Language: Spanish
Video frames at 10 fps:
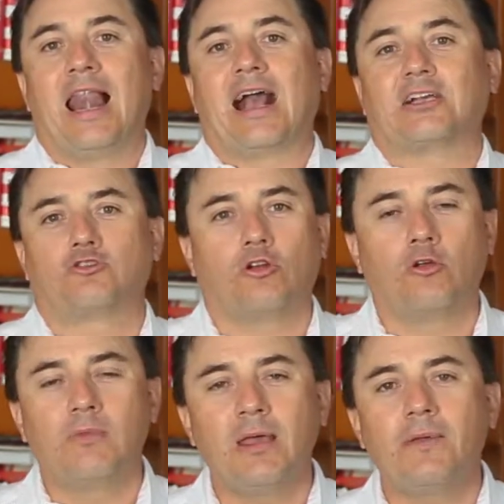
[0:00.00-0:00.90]
La
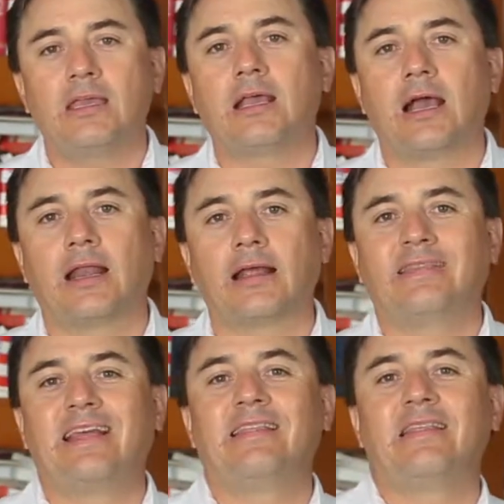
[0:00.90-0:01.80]
gastronomía mexicana
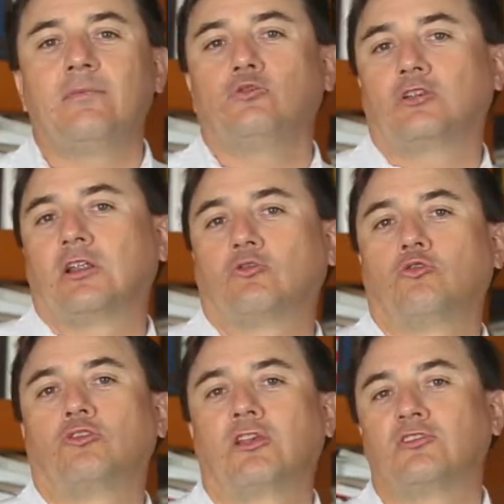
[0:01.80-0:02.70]
tendemos a las
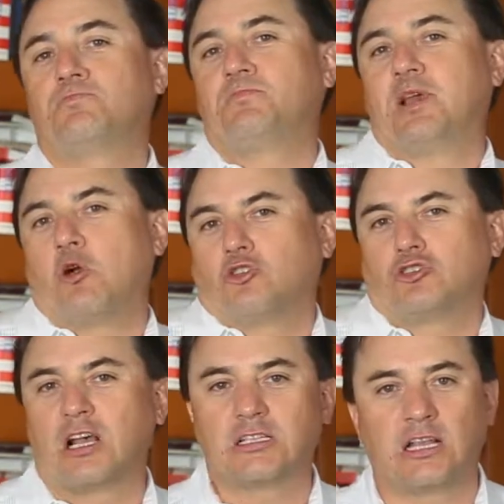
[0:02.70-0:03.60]
cosas
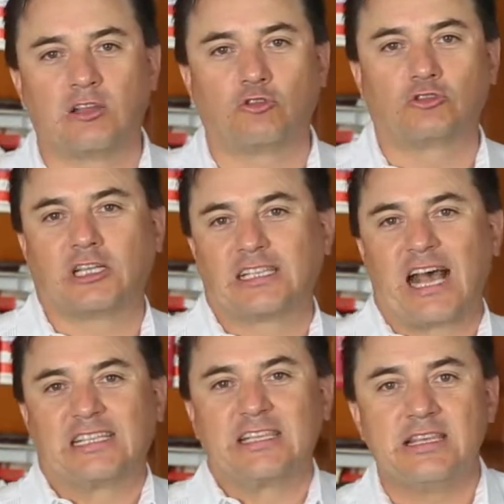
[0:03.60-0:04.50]
picosas, a las cosas
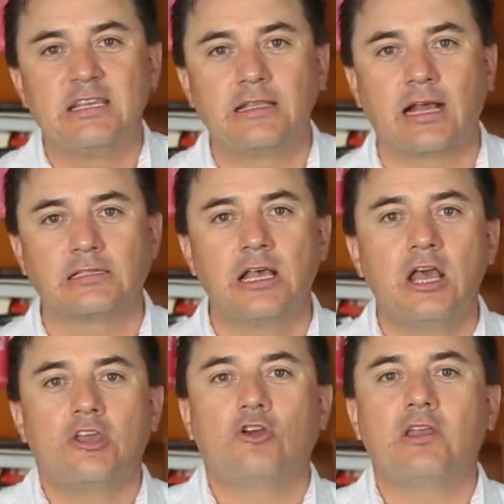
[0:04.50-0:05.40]
aciditas
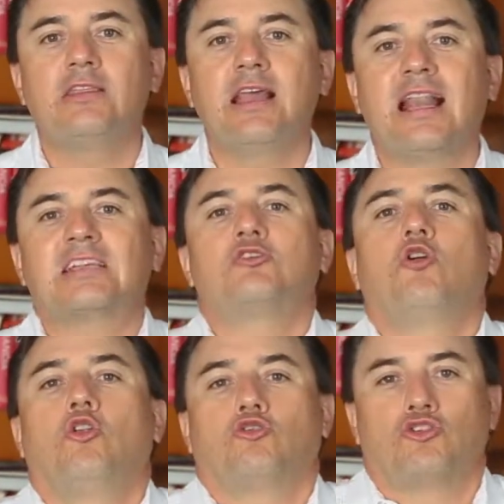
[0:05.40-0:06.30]
y hoy en día las
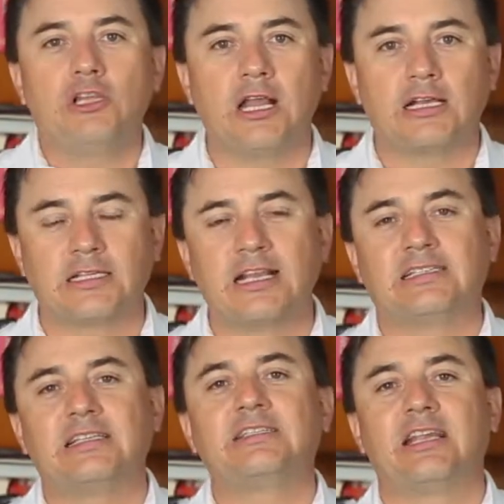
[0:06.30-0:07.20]
golosinas
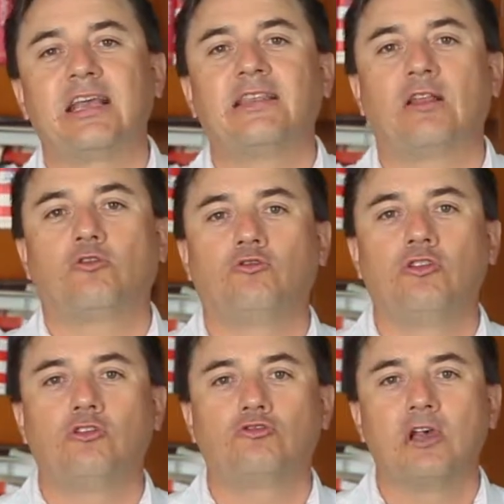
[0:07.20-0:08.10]
les enseñan a
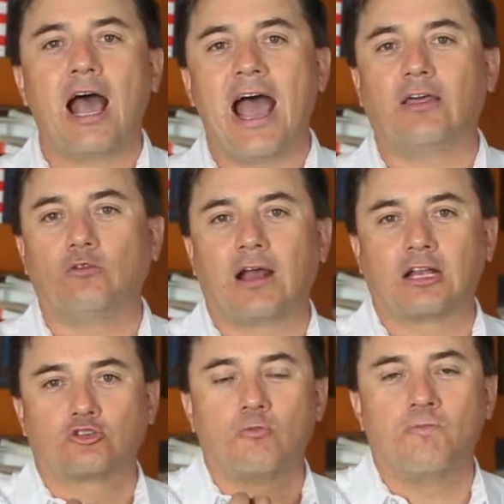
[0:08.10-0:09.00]
niños a
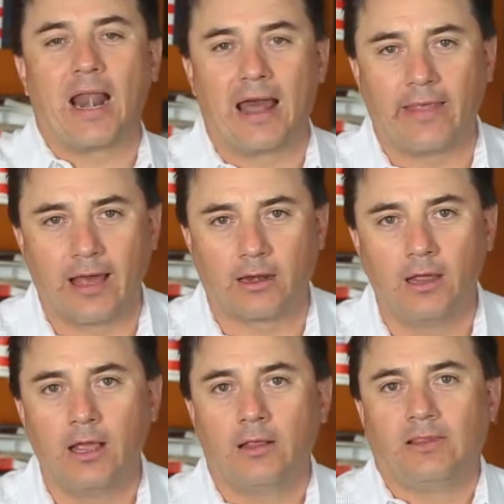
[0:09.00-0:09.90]
educar su paladar.
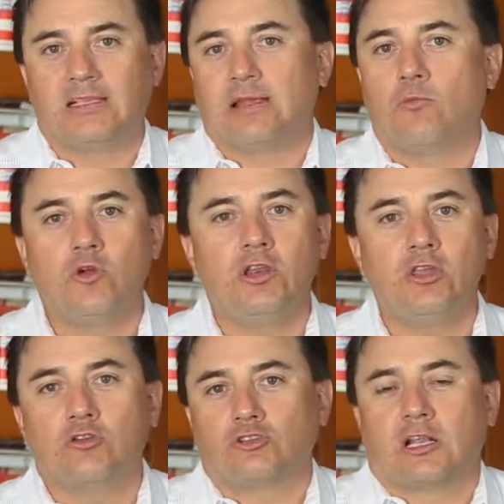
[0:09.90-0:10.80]
Desde muy
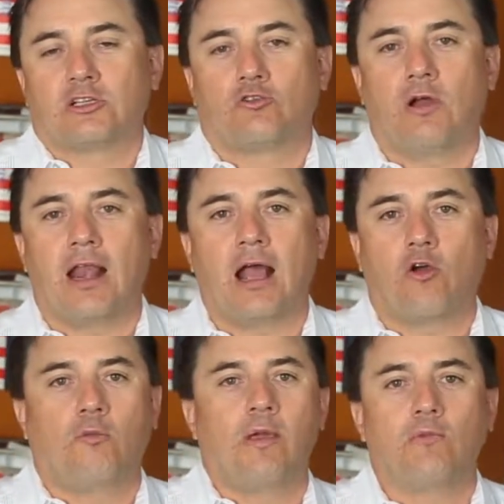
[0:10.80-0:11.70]
niños en la escuela
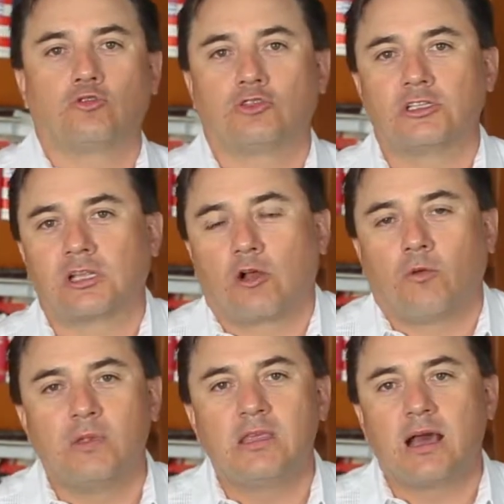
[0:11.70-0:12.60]
comemos esta
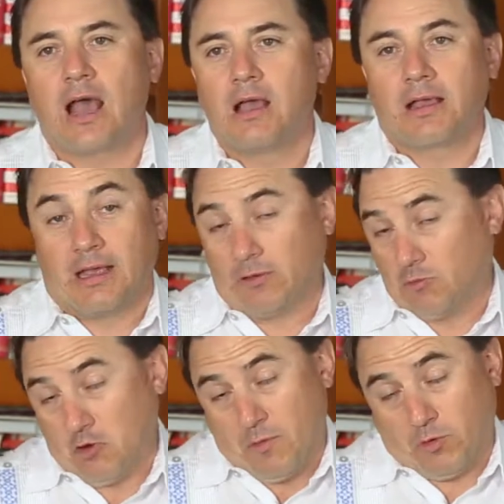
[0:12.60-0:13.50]
comida, que
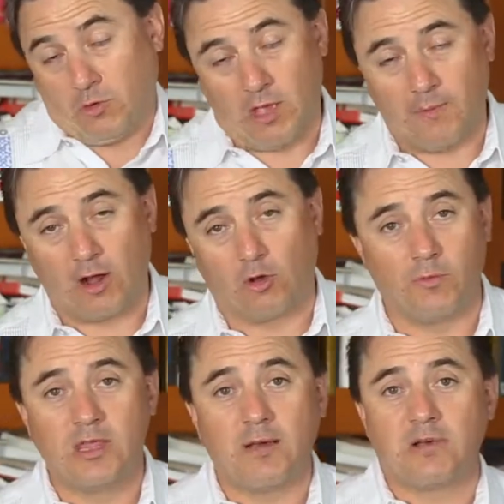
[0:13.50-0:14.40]
no le puedo llamar
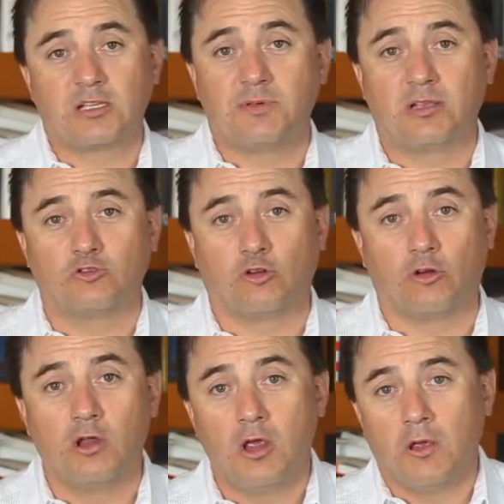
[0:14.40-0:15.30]
comida, más bien
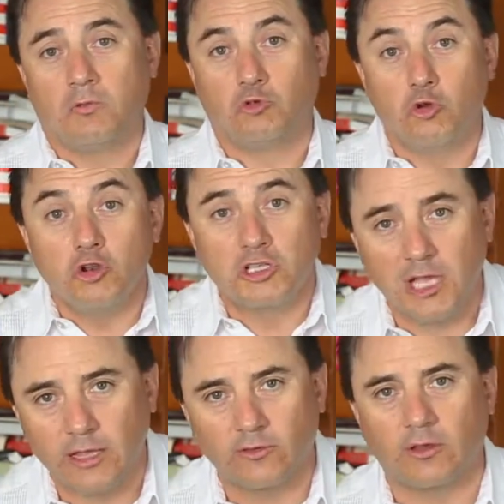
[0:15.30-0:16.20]
son
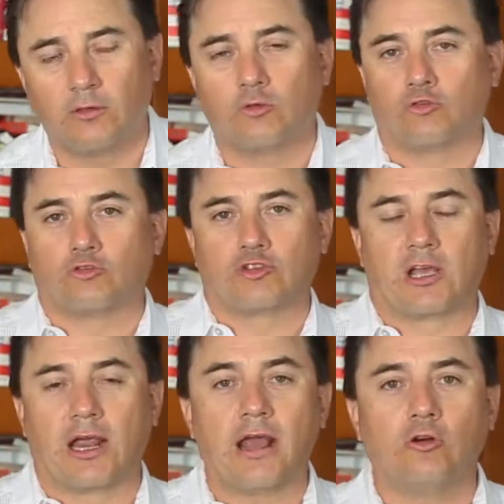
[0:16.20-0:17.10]
dulces en nuestros
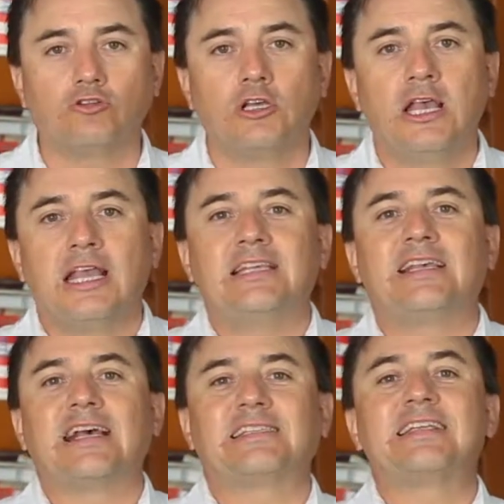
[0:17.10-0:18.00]
recreos y
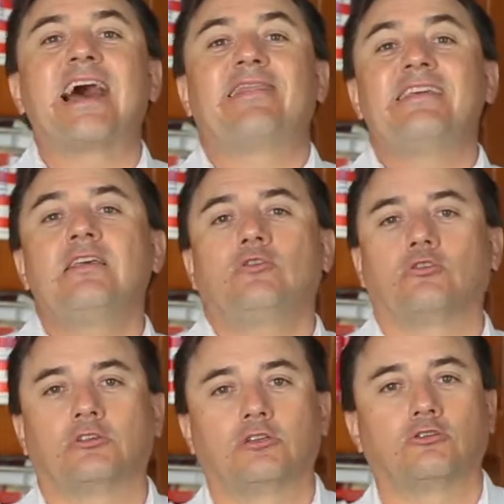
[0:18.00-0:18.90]
se hacen
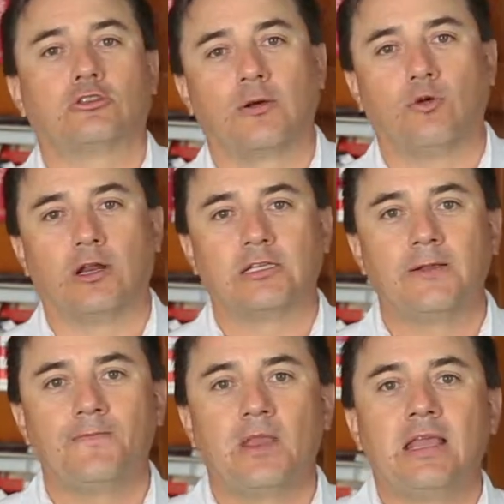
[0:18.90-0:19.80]
adictos a esos sabores.
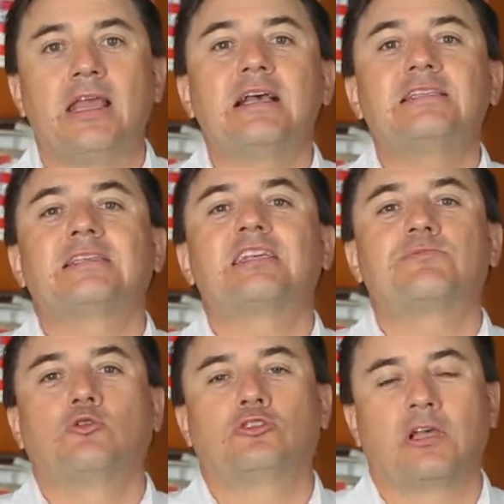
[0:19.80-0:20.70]
Y es
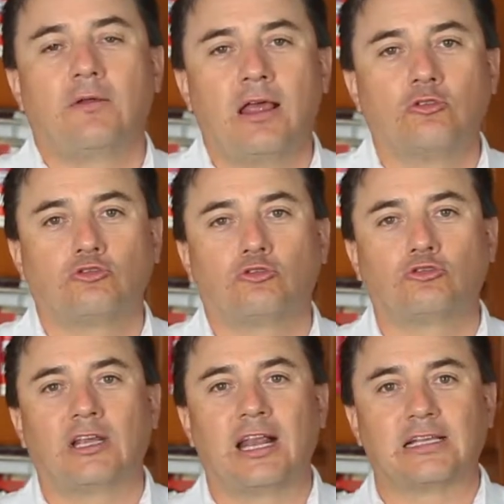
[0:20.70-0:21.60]
responsable de
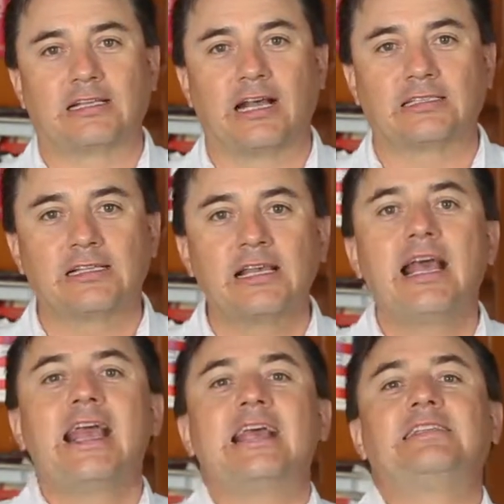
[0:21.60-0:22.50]
nosotros en las casas
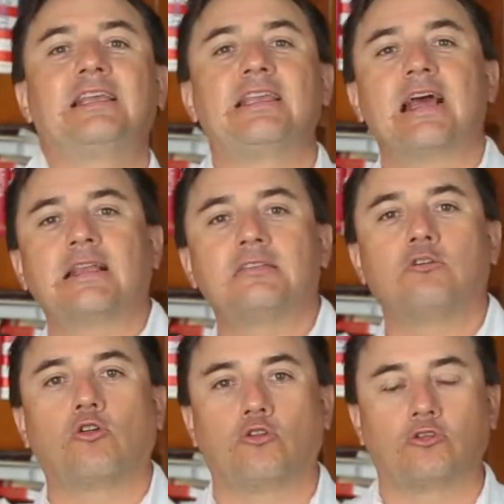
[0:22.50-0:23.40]
enseñarles
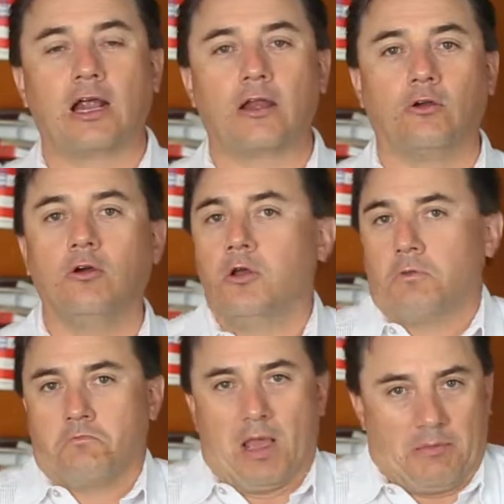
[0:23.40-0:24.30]
lo contrario.
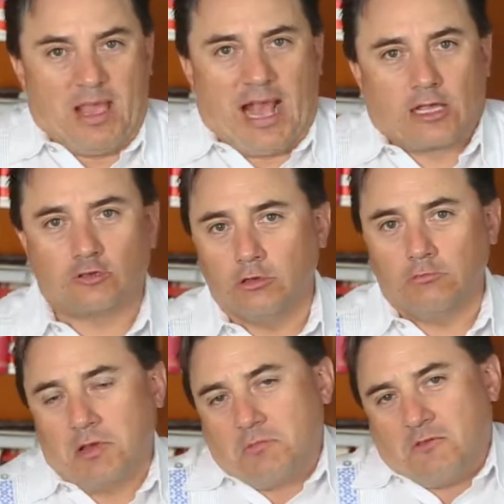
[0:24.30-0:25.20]
En mi
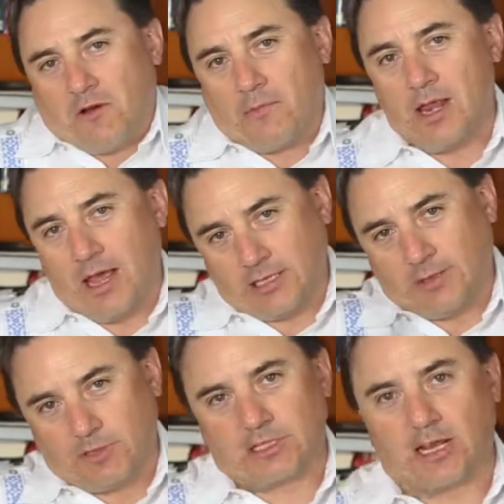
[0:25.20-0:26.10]
caso, en mi familia, y si
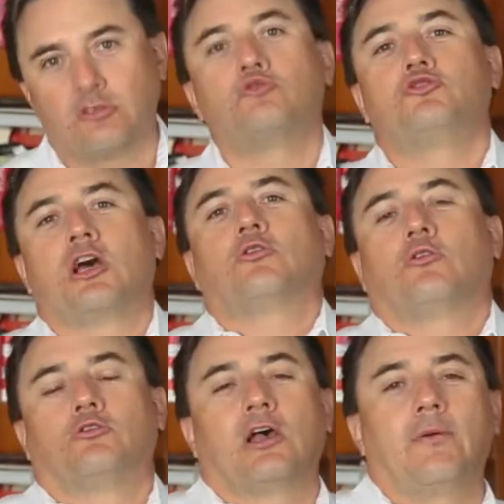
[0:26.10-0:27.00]
me están escuchando
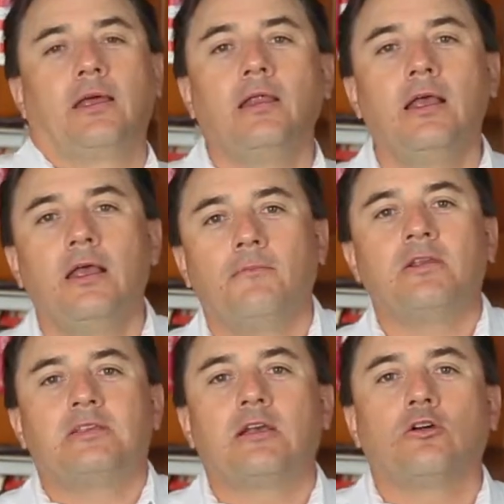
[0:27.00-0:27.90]
lo saben,
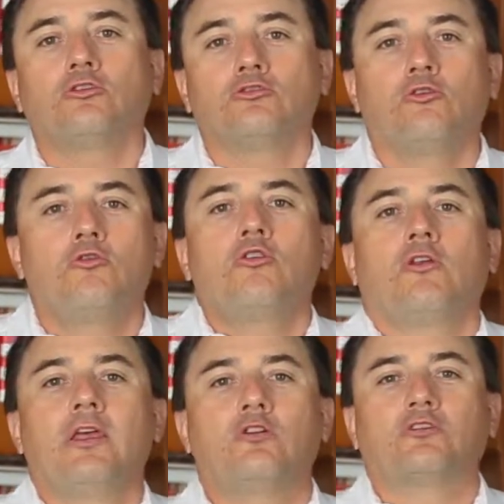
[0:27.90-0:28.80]
mis hijos, uno
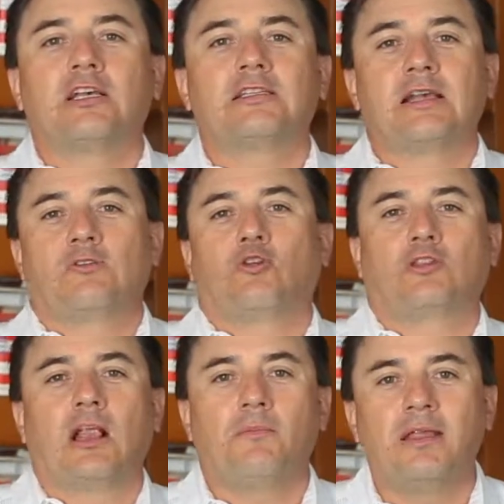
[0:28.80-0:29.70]
de ellos es
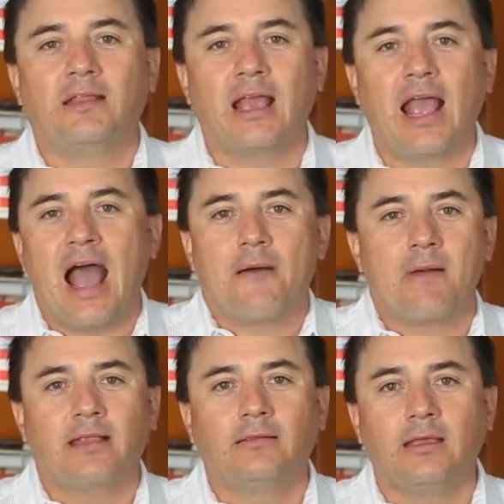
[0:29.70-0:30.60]
totalmente
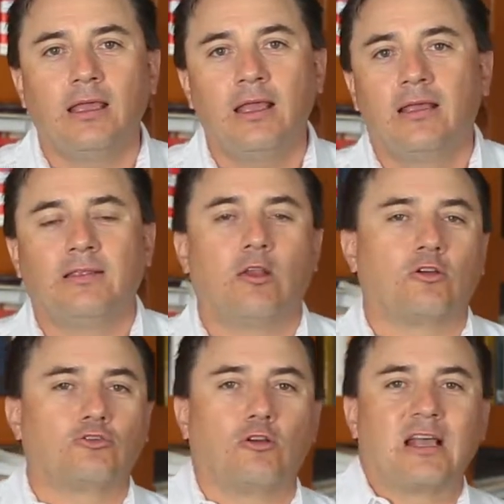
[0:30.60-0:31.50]
amante de lo
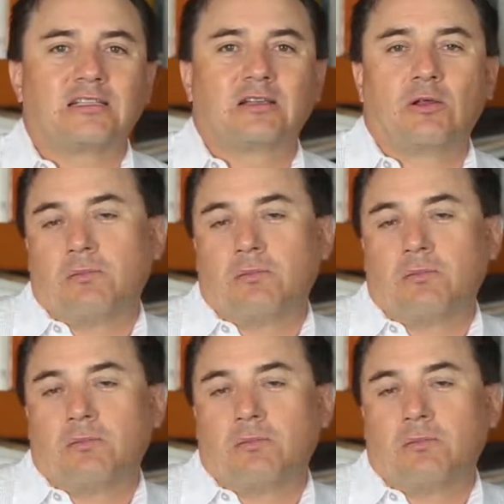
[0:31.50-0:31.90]
que son las